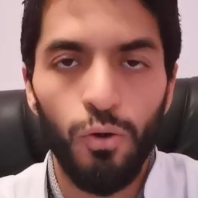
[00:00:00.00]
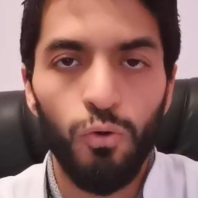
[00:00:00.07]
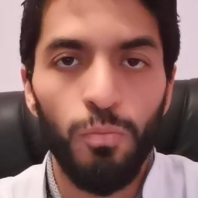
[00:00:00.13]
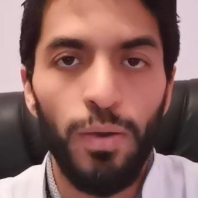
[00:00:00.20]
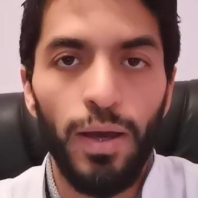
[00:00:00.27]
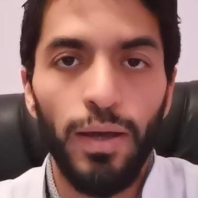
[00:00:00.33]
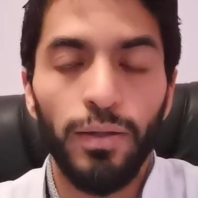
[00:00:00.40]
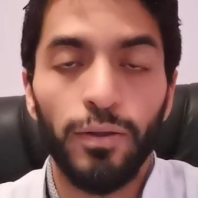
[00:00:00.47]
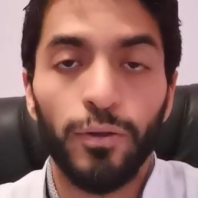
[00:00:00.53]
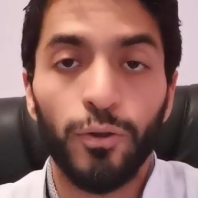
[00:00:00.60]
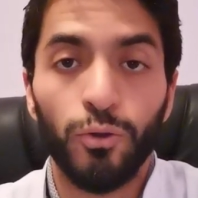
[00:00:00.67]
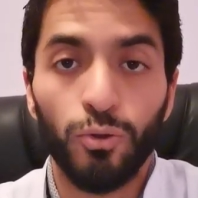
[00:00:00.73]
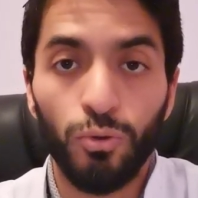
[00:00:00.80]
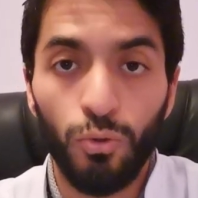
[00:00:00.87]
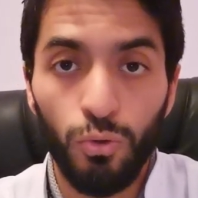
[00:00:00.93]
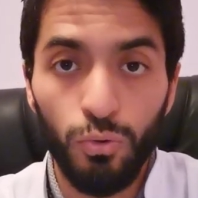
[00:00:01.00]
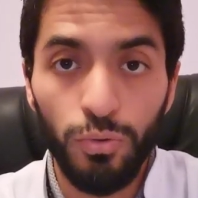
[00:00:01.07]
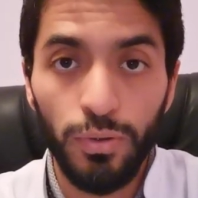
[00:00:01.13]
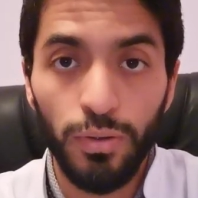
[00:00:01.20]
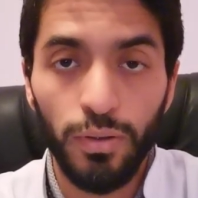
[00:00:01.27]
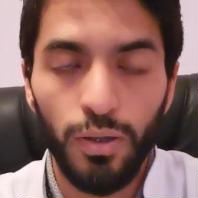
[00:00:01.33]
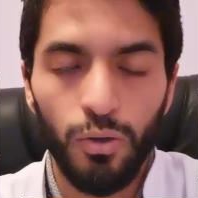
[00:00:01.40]
وبحال
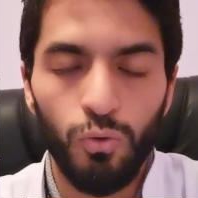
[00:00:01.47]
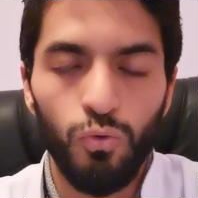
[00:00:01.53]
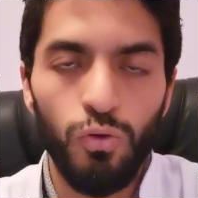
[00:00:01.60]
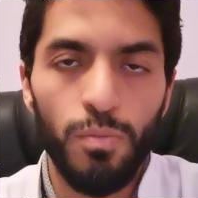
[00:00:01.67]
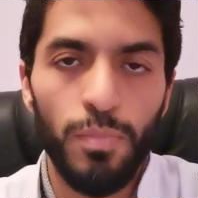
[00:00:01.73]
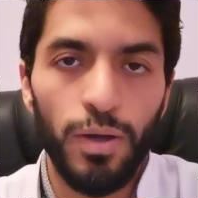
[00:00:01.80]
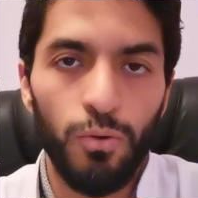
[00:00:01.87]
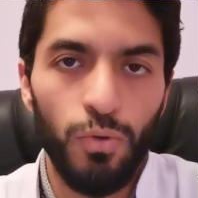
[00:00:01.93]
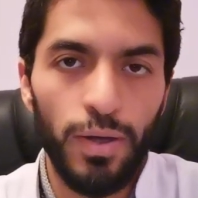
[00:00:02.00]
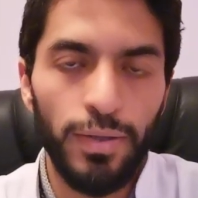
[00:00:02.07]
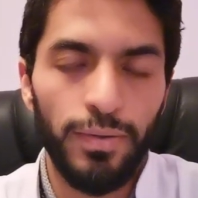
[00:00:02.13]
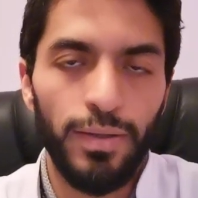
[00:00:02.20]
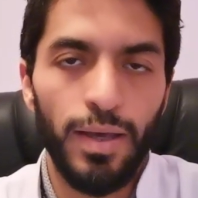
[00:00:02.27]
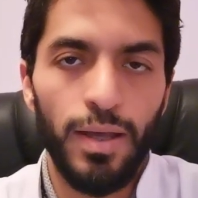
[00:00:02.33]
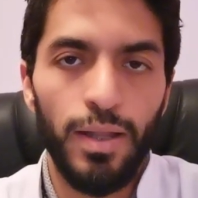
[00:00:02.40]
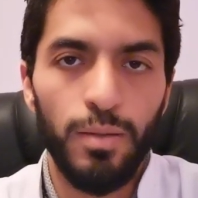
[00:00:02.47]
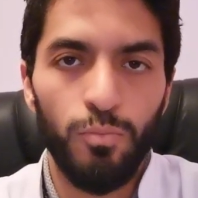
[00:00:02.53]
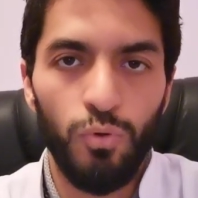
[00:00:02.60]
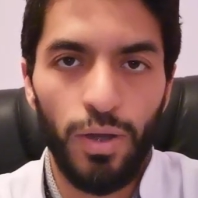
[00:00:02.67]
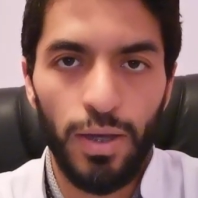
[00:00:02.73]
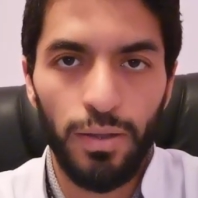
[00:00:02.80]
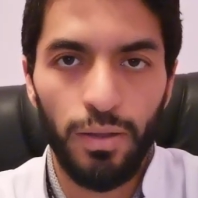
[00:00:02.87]
الطون والمواد
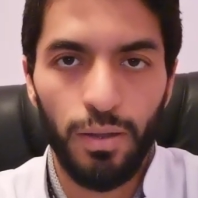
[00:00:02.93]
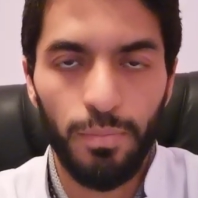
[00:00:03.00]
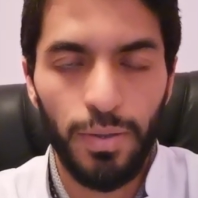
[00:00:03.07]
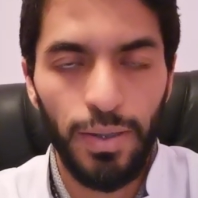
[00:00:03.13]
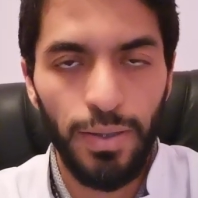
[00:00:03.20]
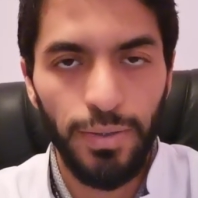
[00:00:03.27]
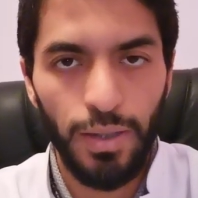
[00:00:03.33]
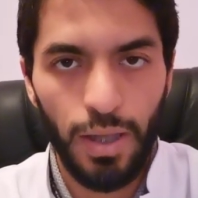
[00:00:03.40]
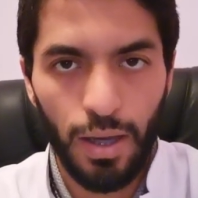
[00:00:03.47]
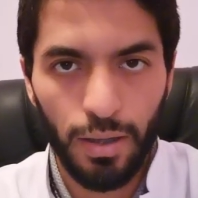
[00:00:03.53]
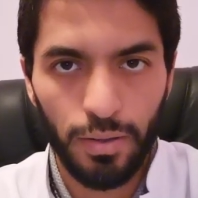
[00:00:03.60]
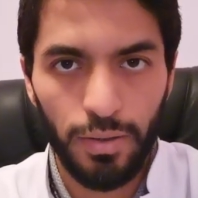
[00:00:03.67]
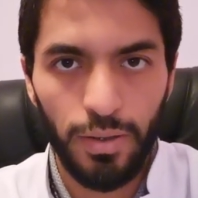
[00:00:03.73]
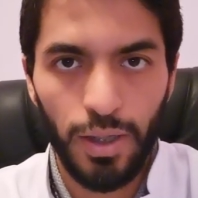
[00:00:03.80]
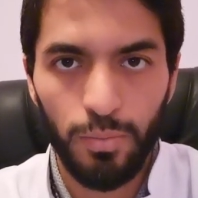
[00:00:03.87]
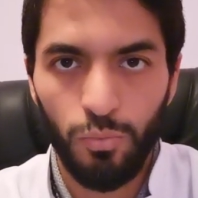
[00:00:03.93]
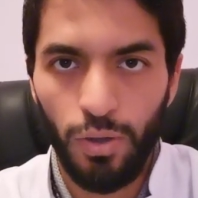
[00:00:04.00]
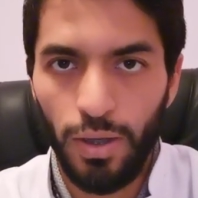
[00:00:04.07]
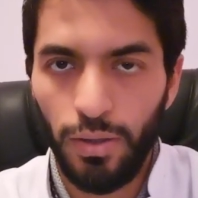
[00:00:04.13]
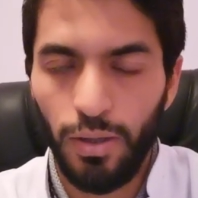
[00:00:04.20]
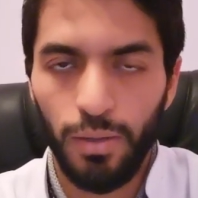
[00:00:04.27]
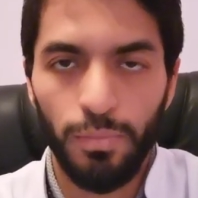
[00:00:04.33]
المعلبه يعني الاغذيه
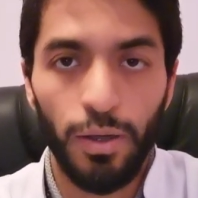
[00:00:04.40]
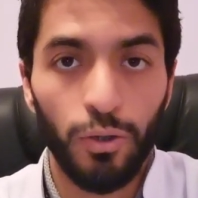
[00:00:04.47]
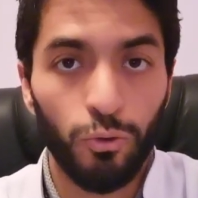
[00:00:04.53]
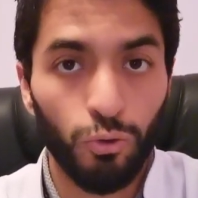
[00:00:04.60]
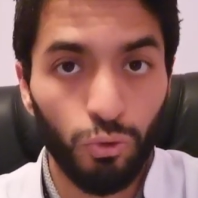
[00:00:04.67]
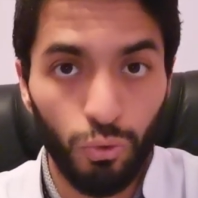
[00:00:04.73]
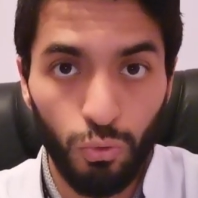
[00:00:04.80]
المعلبه